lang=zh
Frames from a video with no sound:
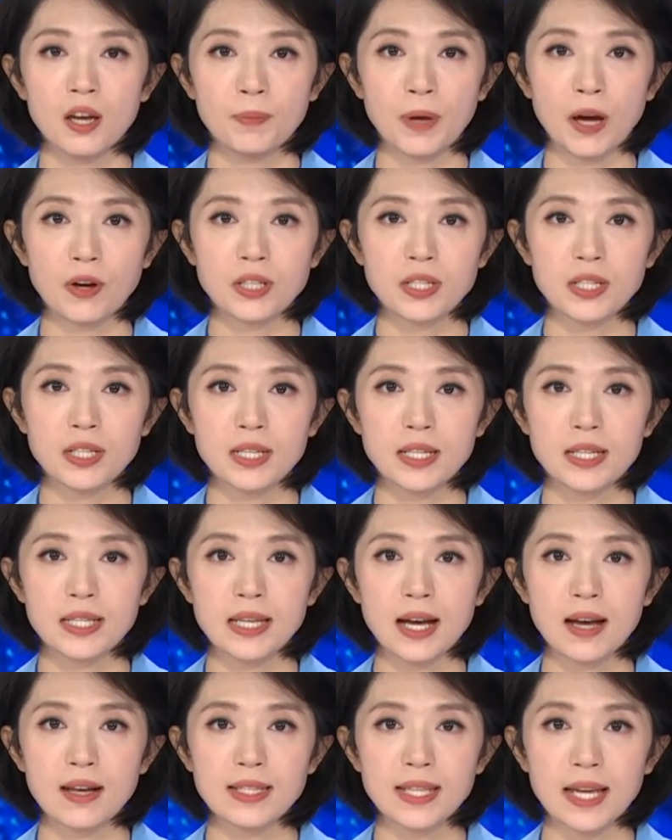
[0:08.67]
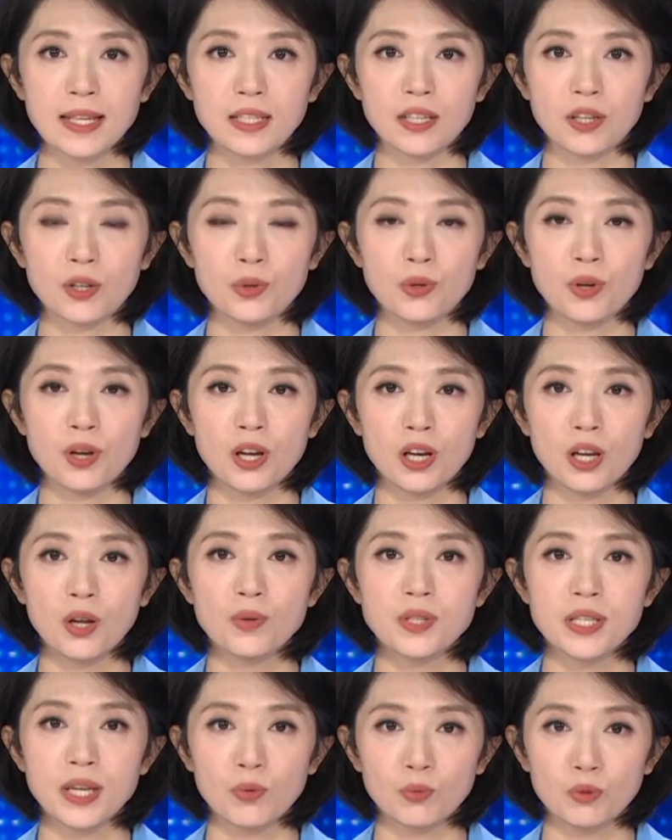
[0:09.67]
表示将暂停约
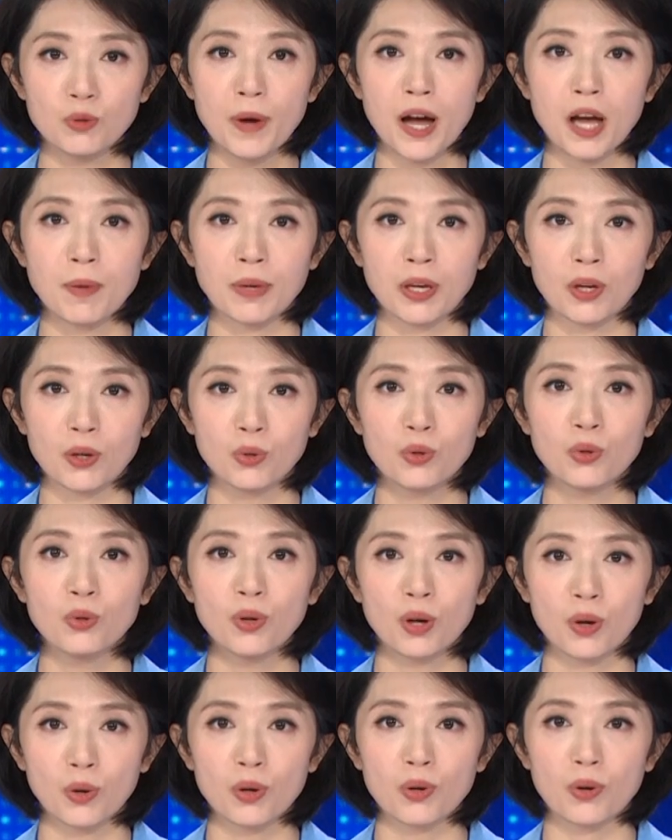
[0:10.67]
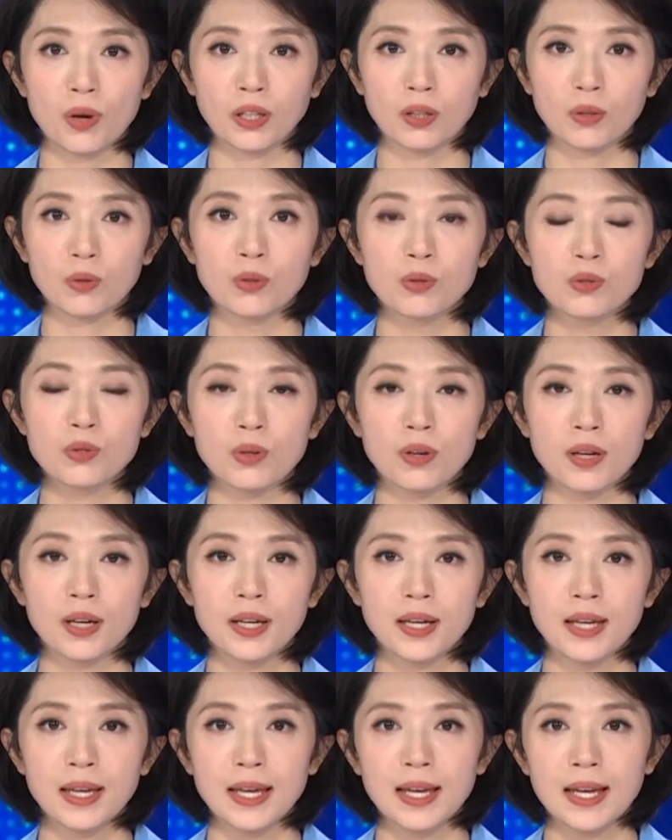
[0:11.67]
六千五百名工会会员的工作。
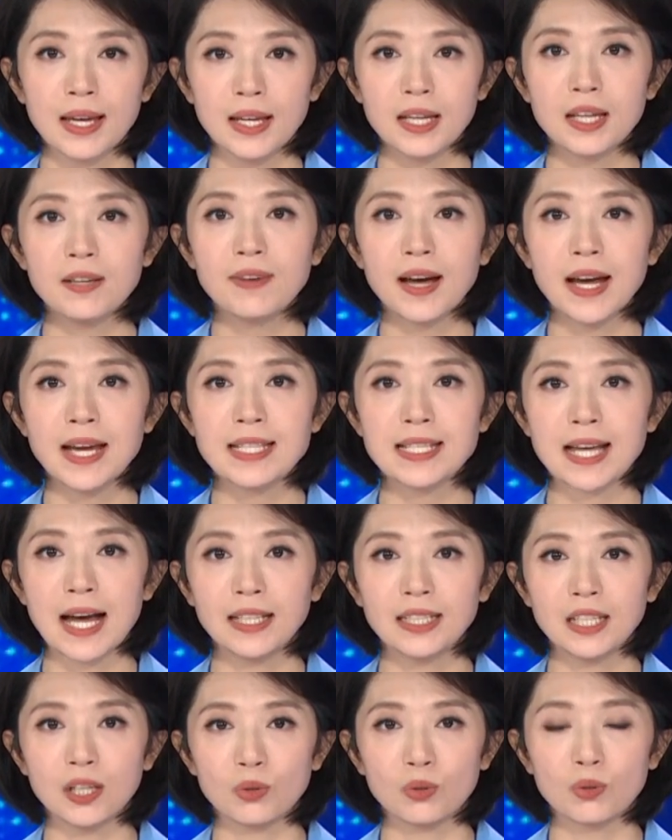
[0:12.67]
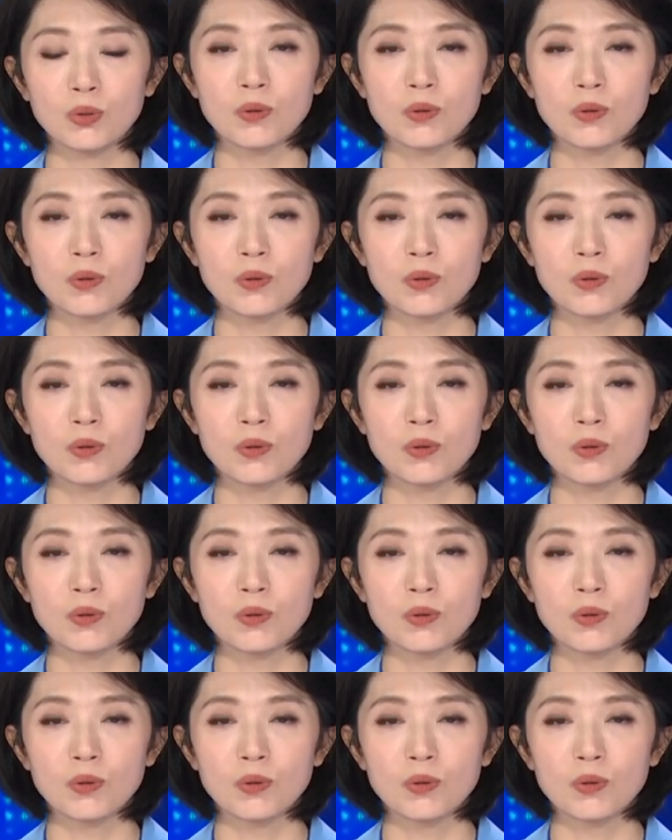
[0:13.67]
另外一家铁路